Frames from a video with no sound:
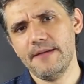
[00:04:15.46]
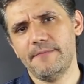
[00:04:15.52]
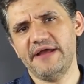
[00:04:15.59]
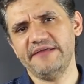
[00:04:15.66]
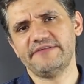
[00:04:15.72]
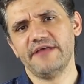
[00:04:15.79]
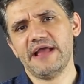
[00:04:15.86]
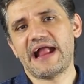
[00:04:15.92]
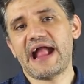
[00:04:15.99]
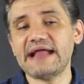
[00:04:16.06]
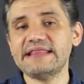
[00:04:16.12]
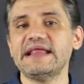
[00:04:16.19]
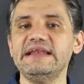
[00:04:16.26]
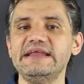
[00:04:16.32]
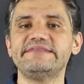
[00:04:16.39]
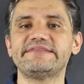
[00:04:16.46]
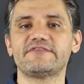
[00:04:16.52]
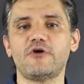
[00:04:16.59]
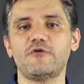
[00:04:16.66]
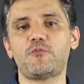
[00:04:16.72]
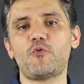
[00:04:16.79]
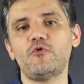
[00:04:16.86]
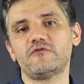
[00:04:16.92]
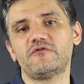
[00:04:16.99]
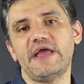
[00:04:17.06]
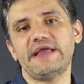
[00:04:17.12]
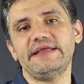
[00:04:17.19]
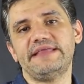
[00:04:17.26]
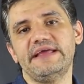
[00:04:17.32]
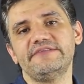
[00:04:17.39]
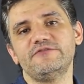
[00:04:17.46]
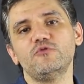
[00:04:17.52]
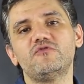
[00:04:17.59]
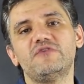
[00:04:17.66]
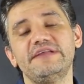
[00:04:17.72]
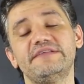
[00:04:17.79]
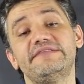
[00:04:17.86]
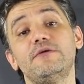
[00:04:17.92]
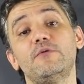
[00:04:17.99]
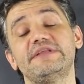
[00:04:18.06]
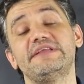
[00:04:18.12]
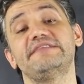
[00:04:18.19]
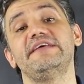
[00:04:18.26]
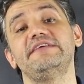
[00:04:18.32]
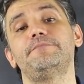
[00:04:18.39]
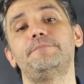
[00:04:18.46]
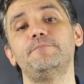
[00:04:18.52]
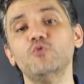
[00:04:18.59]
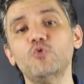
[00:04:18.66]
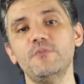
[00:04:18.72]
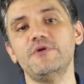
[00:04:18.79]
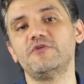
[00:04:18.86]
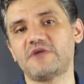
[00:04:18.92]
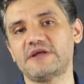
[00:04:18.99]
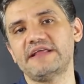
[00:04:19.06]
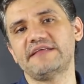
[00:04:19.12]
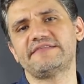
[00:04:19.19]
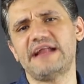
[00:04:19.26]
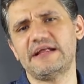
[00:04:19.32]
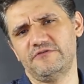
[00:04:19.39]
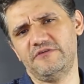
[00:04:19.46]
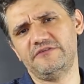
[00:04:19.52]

mas cada lista só consegue ter 256 números cadastrados,